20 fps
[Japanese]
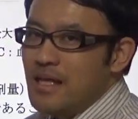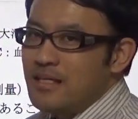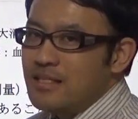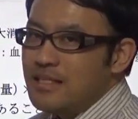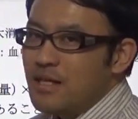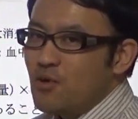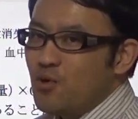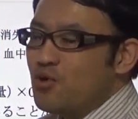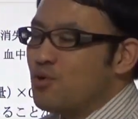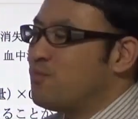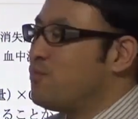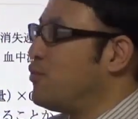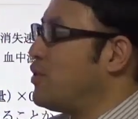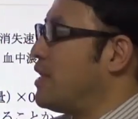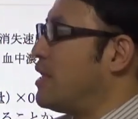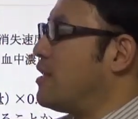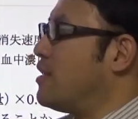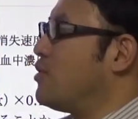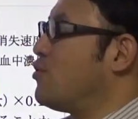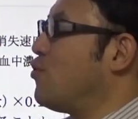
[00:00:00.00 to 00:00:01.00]
じゃあこの
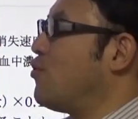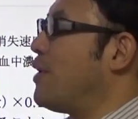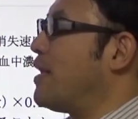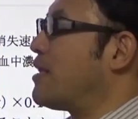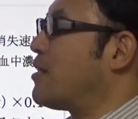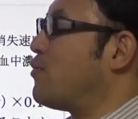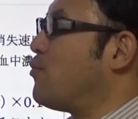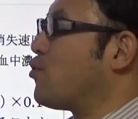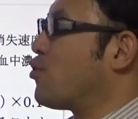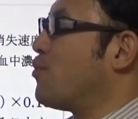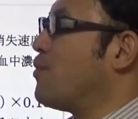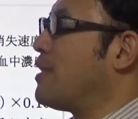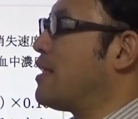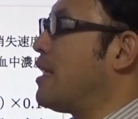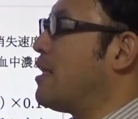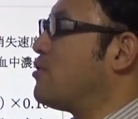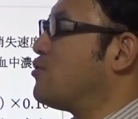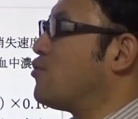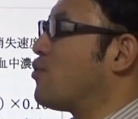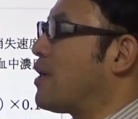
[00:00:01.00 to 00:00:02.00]
V、どうやって求め
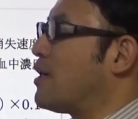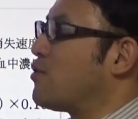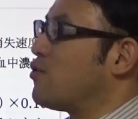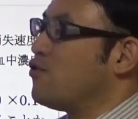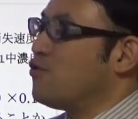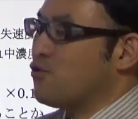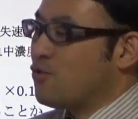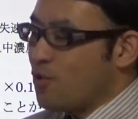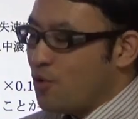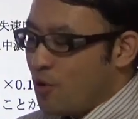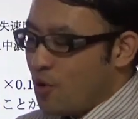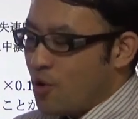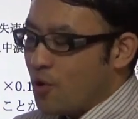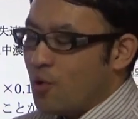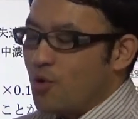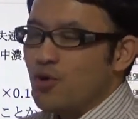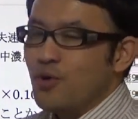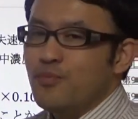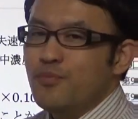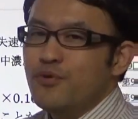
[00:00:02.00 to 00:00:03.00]
ていくのかというと、
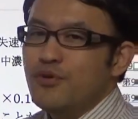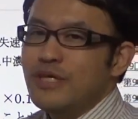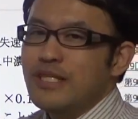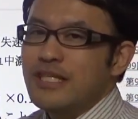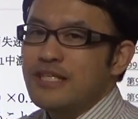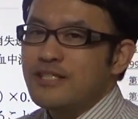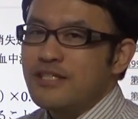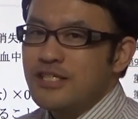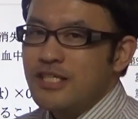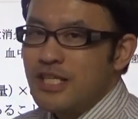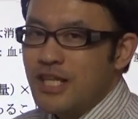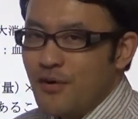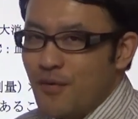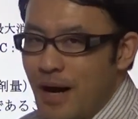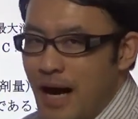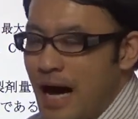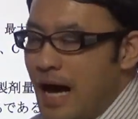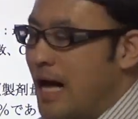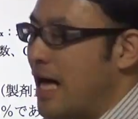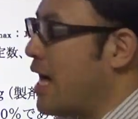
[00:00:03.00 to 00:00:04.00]
この V について
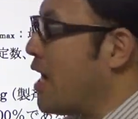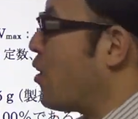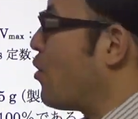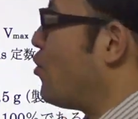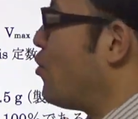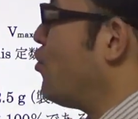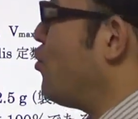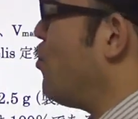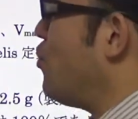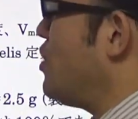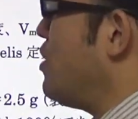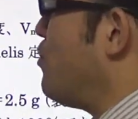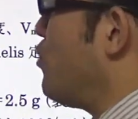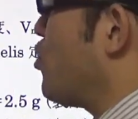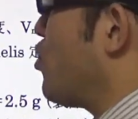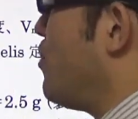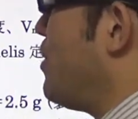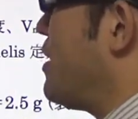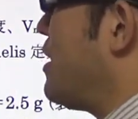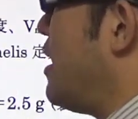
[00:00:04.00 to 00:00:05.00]
は、このように
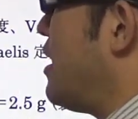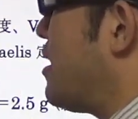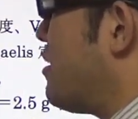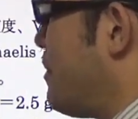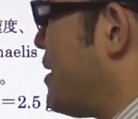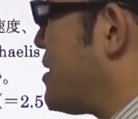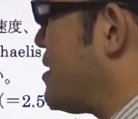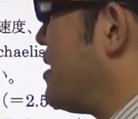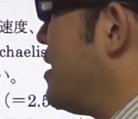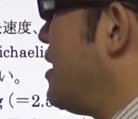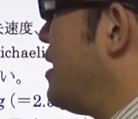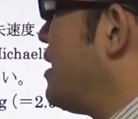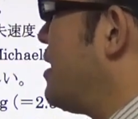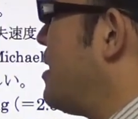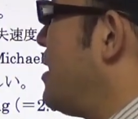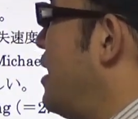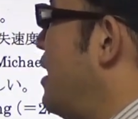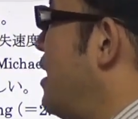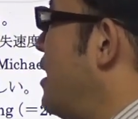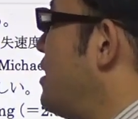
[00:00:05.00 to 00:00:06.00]
求めていきます。
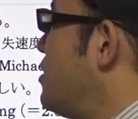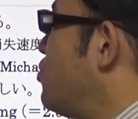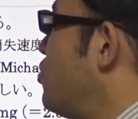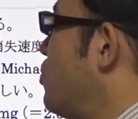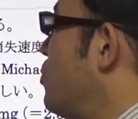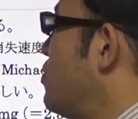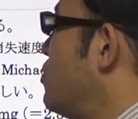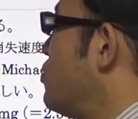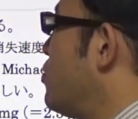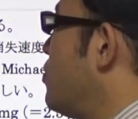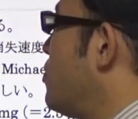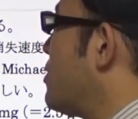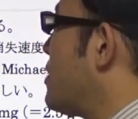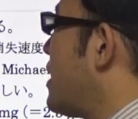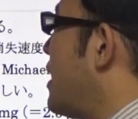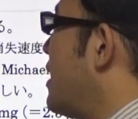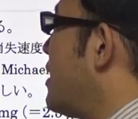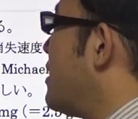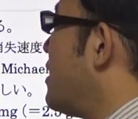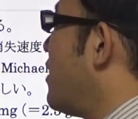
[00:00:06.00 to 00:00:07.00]
定常状
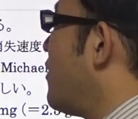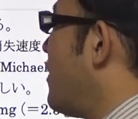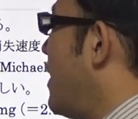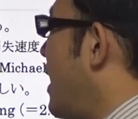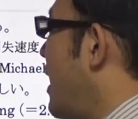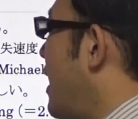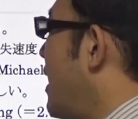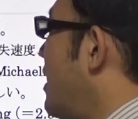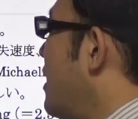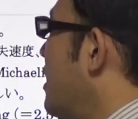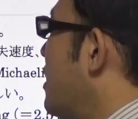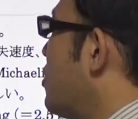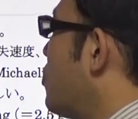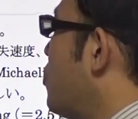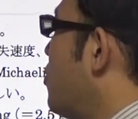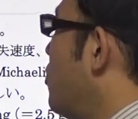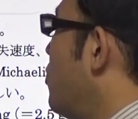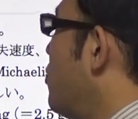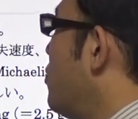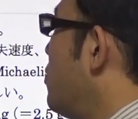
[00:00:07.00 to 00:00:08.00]
態では、
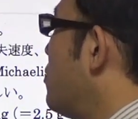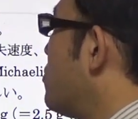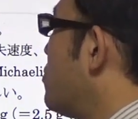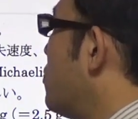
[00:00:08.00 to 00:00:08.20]
投与